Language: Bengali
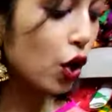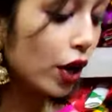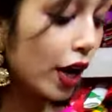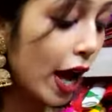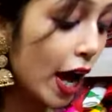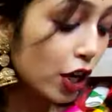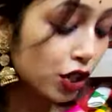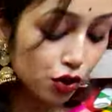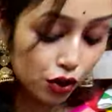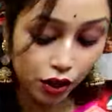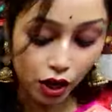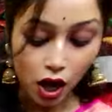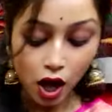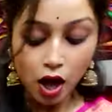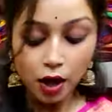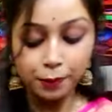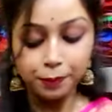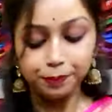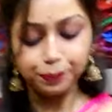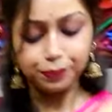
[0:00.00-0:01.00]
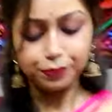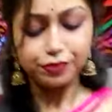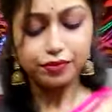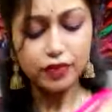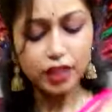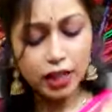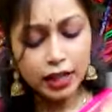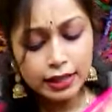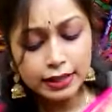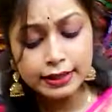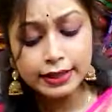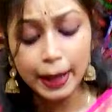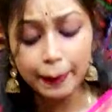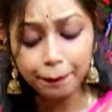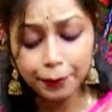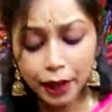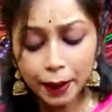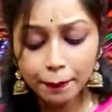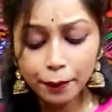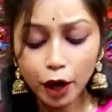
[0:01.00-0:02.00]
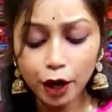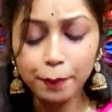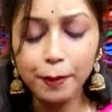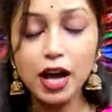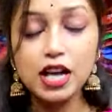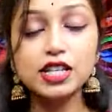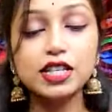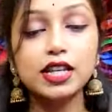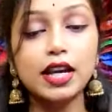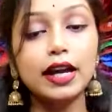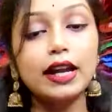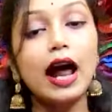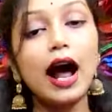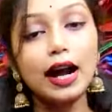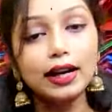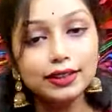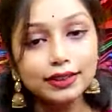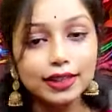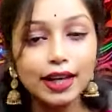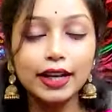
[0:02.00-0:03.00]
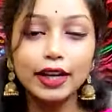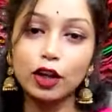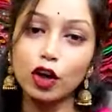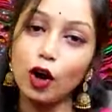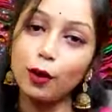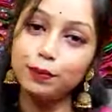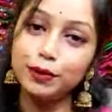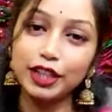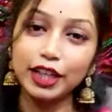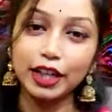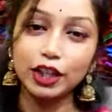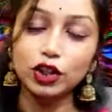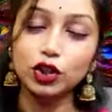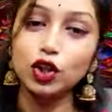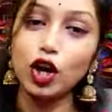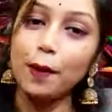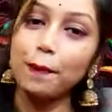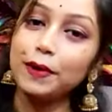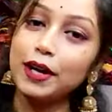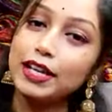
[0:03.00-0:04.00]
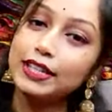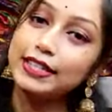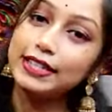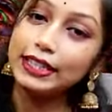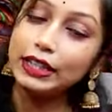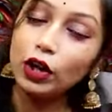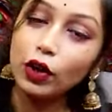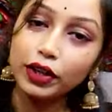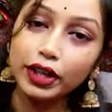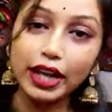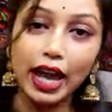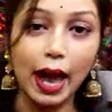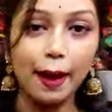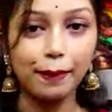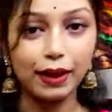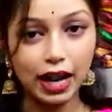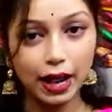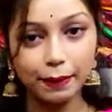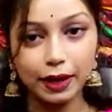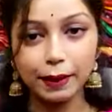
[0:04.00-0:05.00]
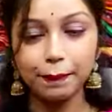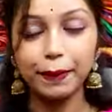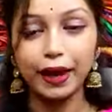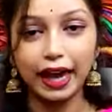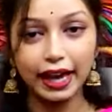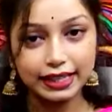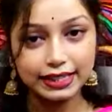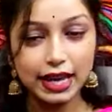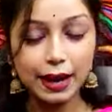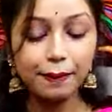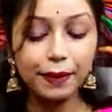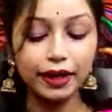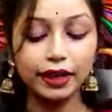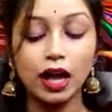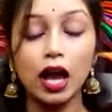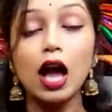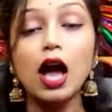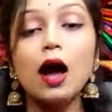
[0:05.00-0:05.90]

চলে আসুন সেপ্টেম্বর মাসের আট তারিখ অবধি কিন্তু আপনারা সিওডি অ্যাভেলেবেল পেয়ে যাবেন